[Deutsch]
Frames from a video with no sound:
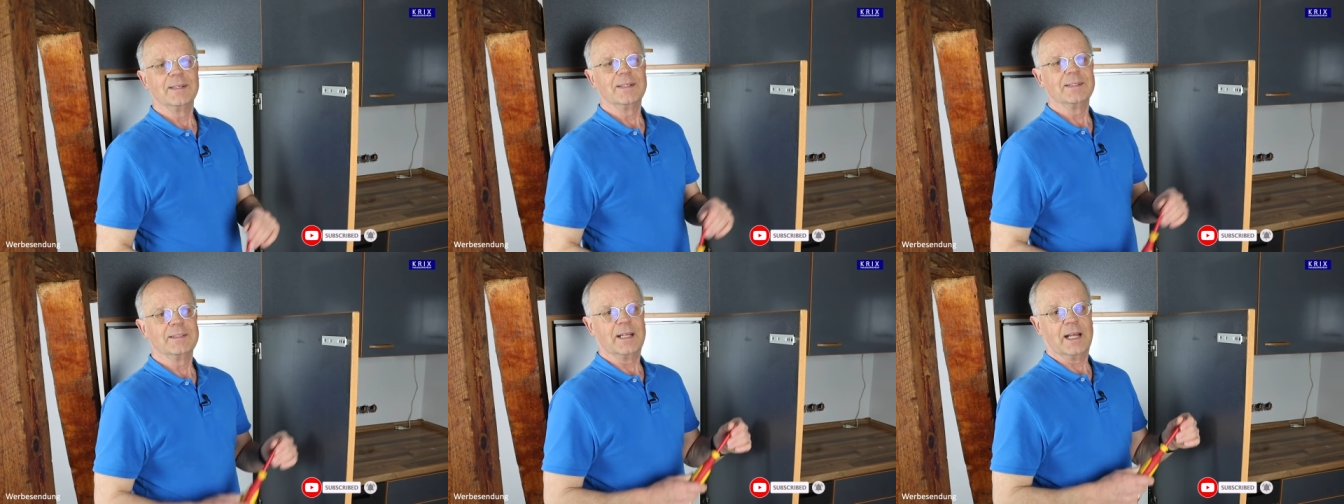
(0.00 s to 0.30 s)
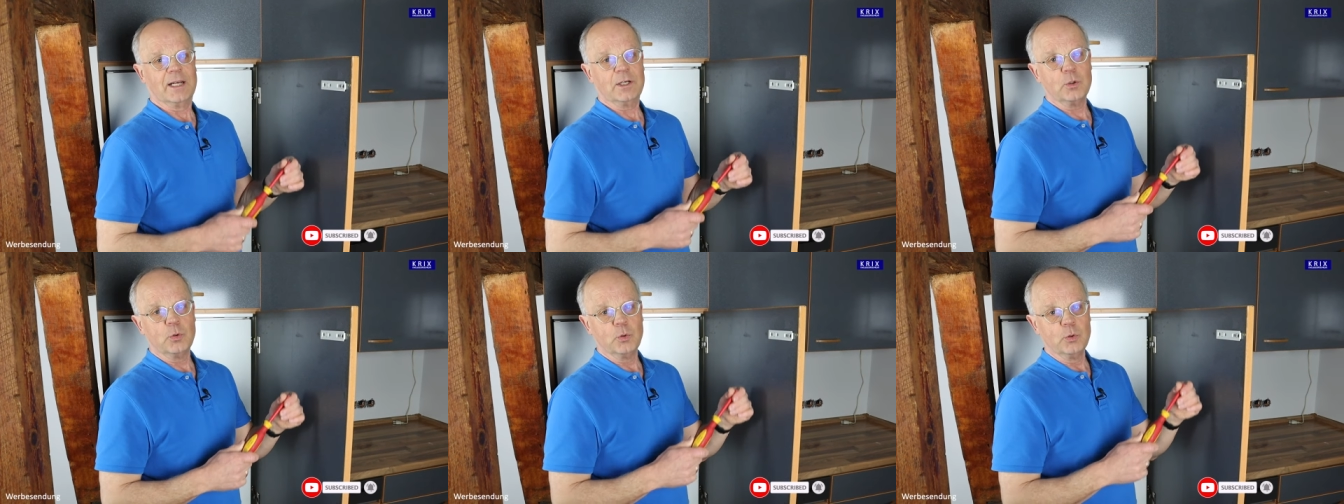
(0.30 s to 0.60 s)

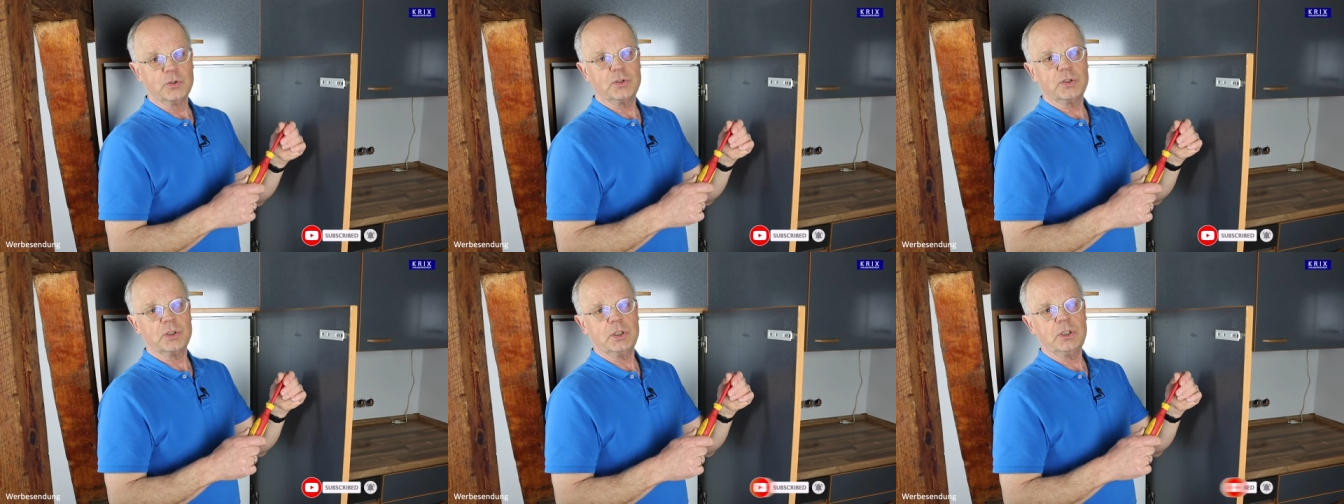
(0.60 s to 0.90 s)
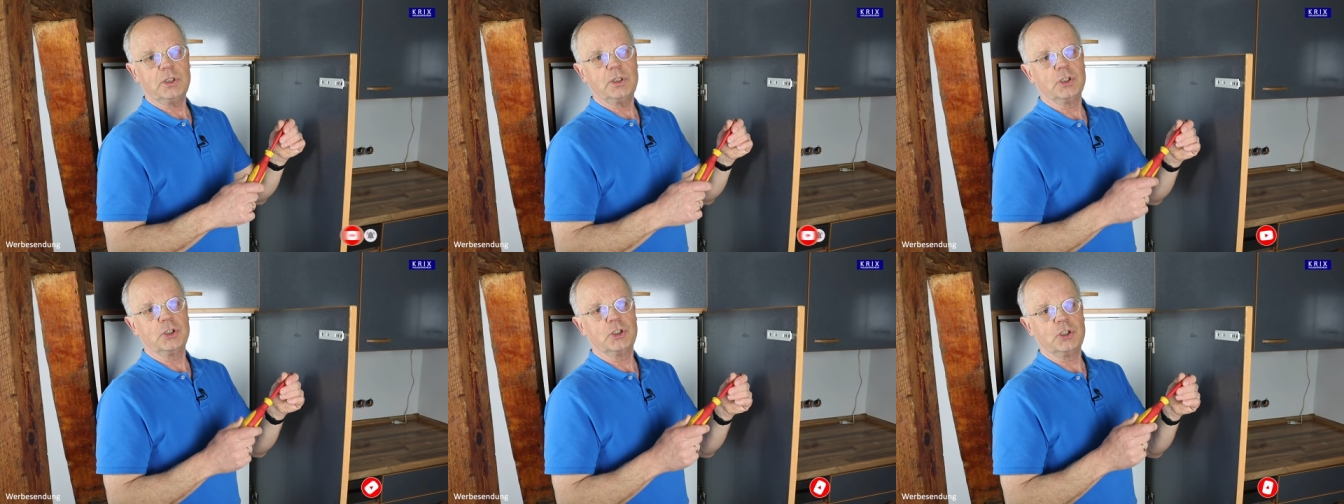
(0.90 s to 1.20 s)
Dann löse
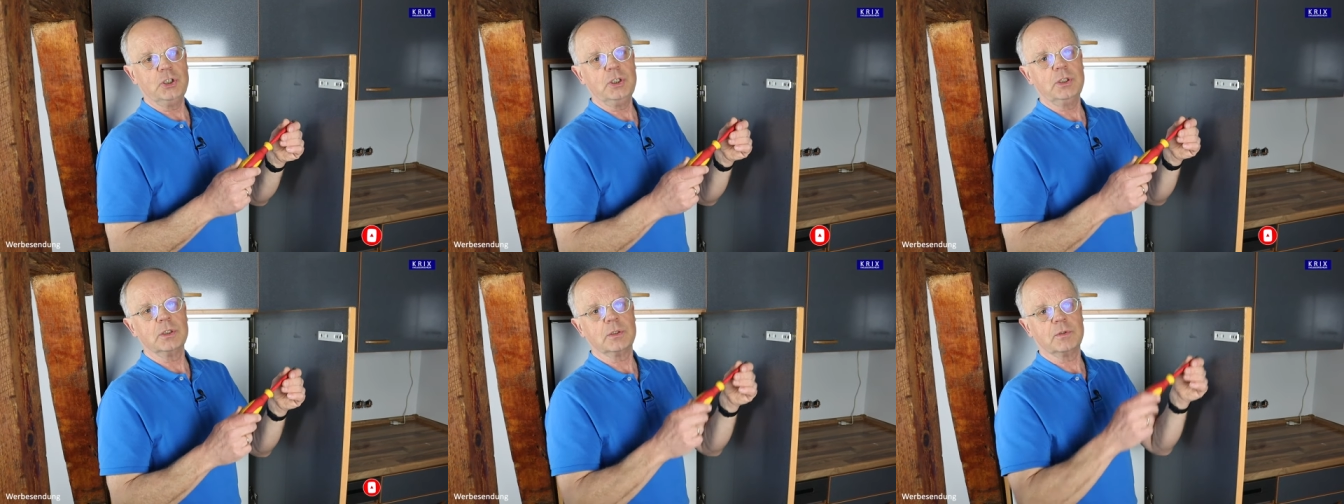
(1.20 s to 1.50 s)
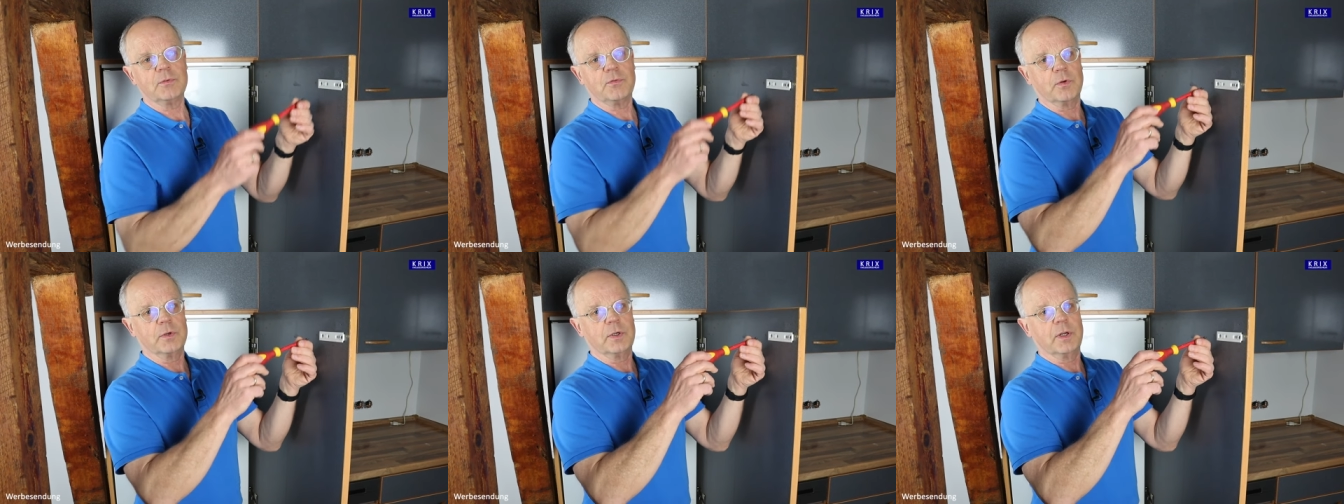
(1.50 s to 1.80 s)
ich die Schienen
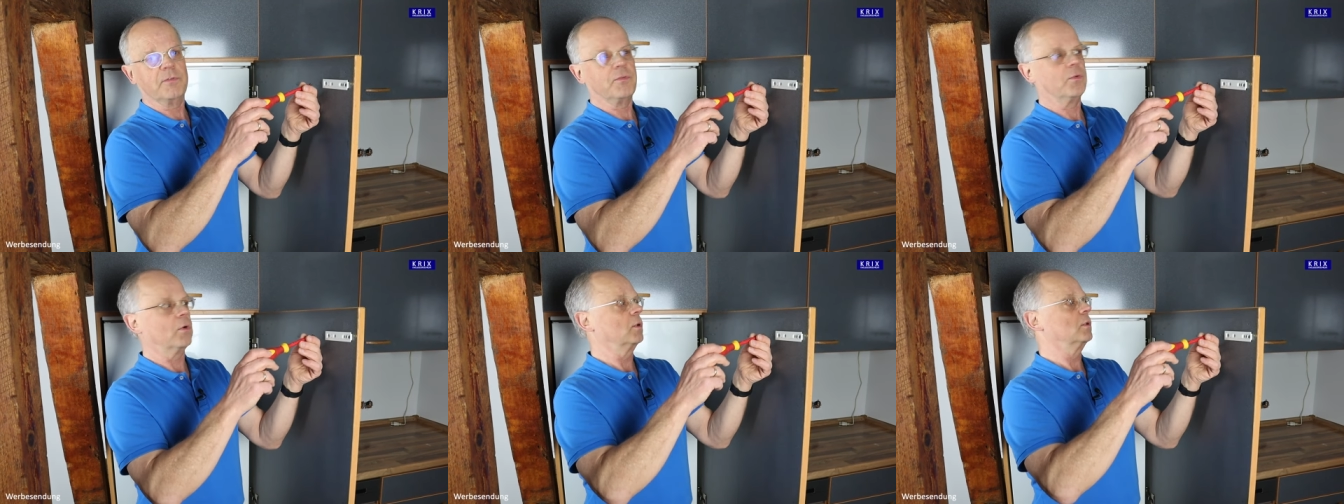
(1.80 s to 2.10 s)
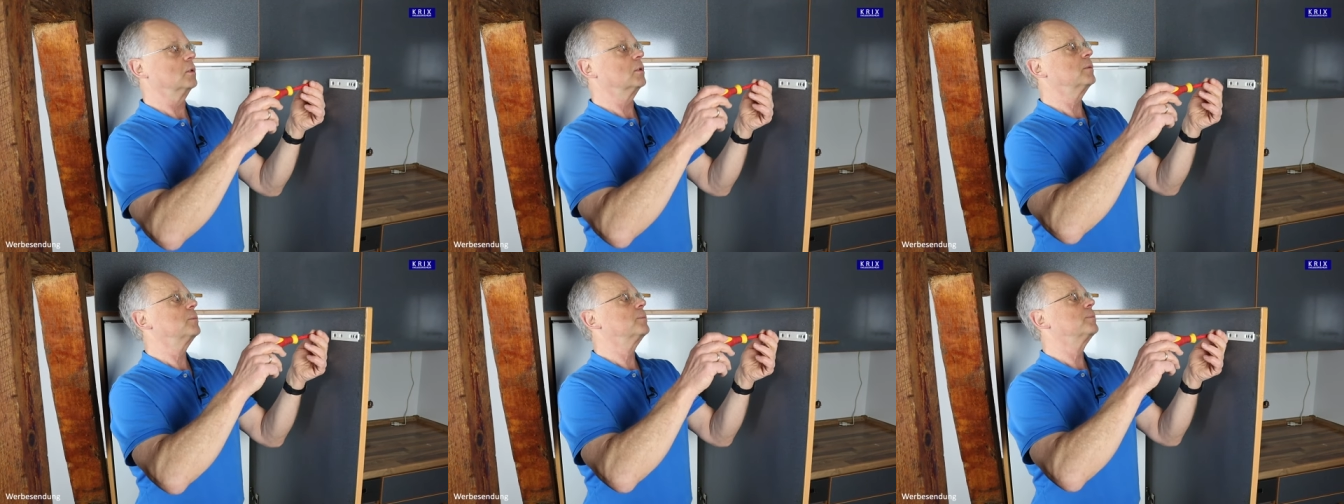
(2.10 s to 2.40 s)
von der
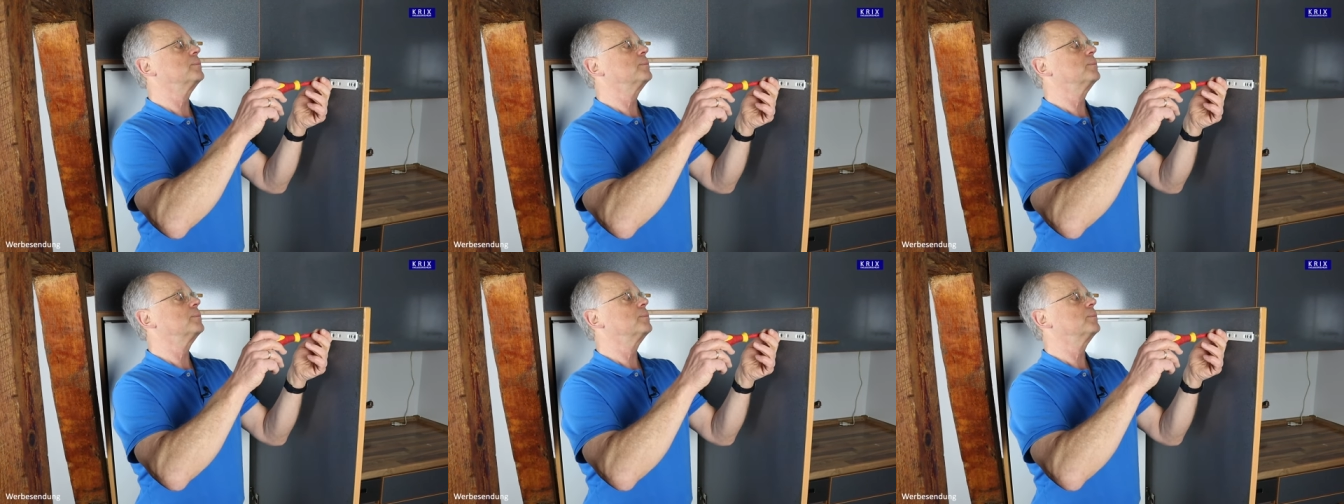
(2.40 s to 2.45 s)
Front.